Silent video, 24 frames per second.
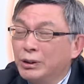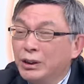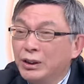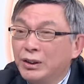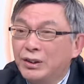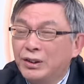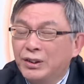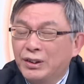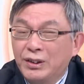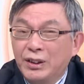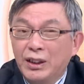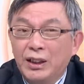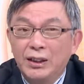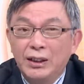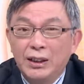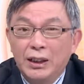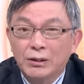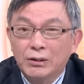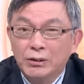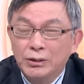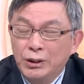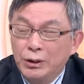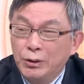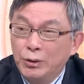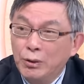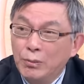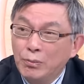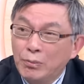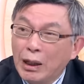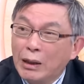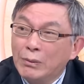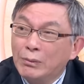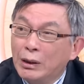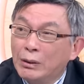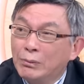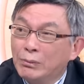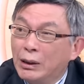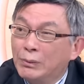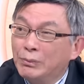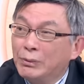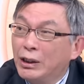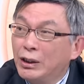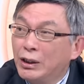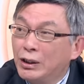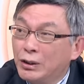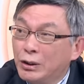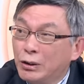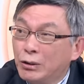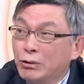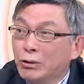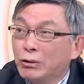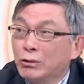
为止在亚洲地区慢慢慢慢已经